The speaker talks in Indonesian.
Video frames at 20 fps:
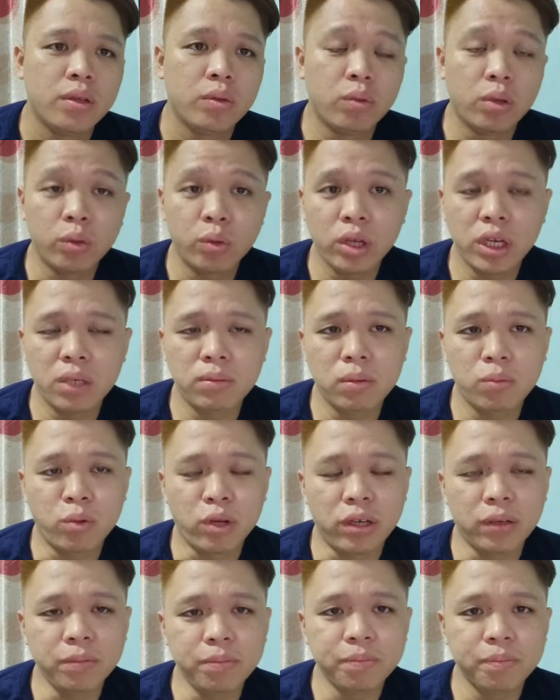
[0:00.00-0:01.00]
Tuan-tuan dan
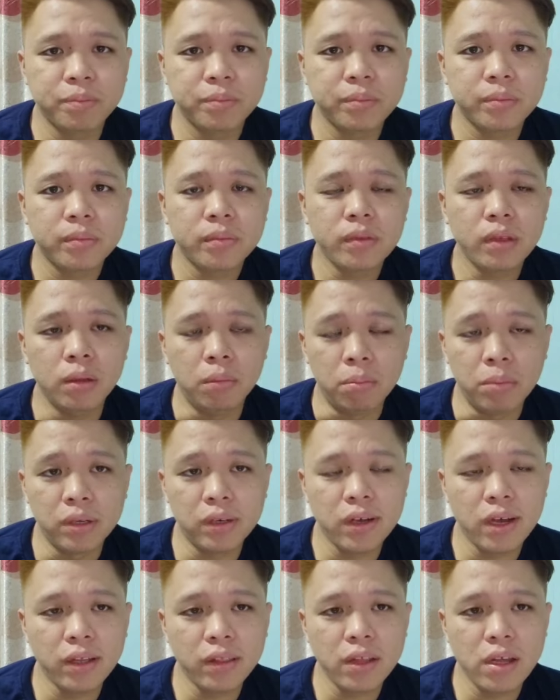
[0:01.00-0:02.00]
puan,
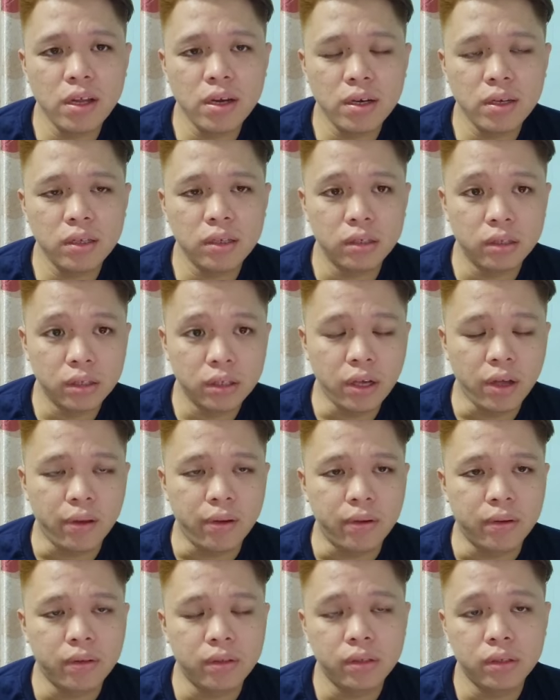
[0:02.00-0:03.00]
berkaitan
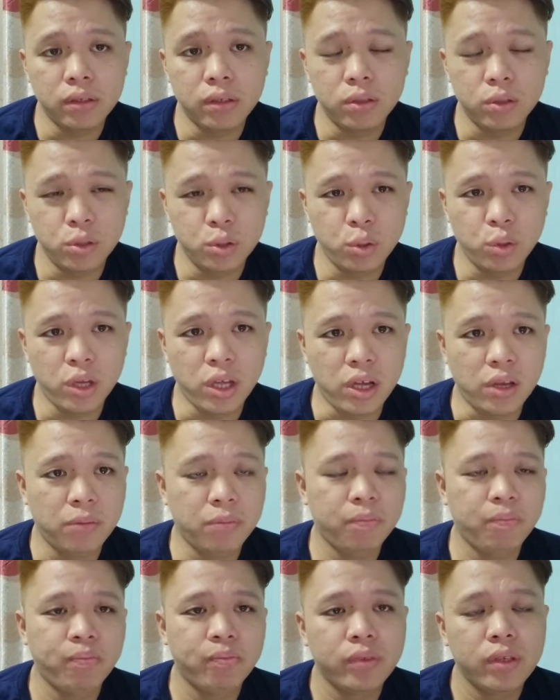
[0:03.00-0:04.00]
dengan
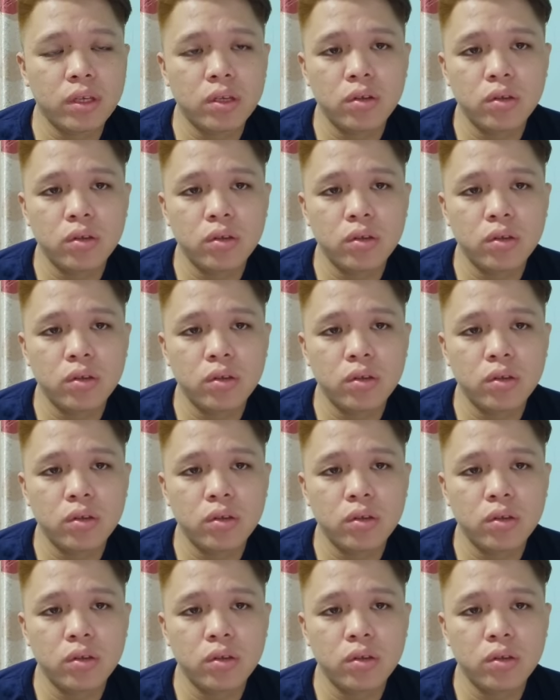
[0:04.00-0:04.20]
kecurian,